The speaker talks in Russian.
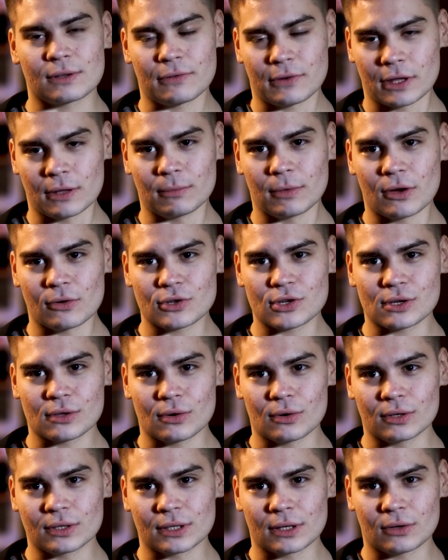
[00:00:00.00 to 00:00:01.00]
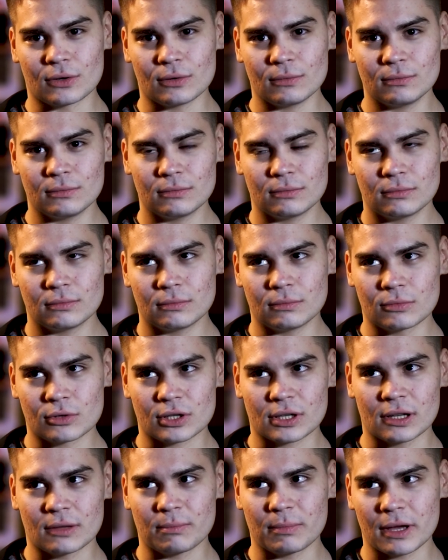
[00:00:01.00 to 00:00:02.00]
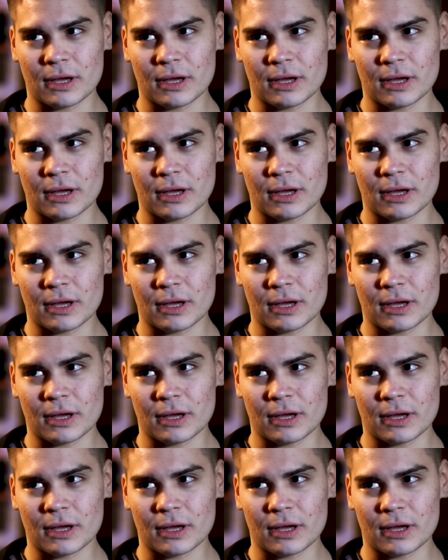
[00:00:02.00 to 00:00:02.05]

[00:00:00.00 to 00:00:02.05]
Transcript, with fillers: С Феном я очень долго знаком, может, лет